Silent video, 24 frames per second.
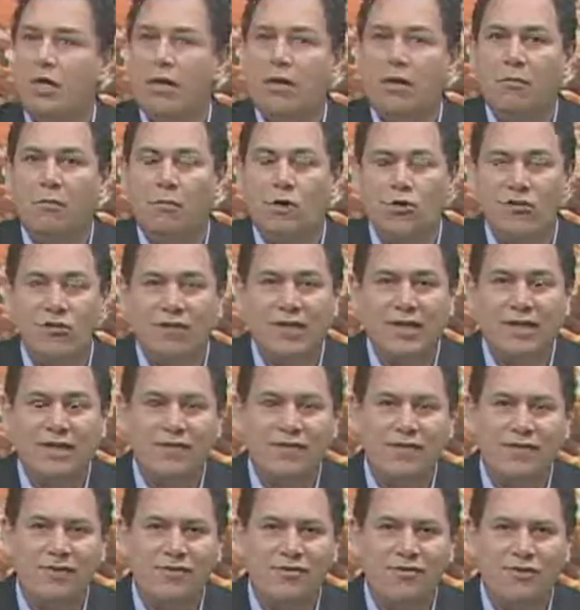Bom, está
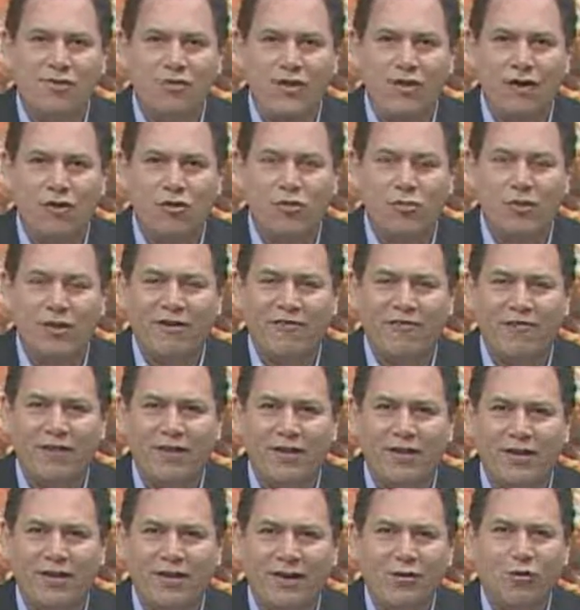aqui Diego Bravin,
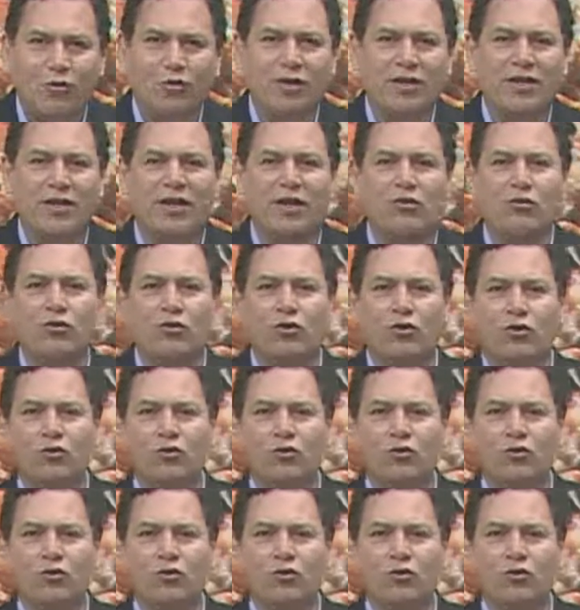que é coordenador do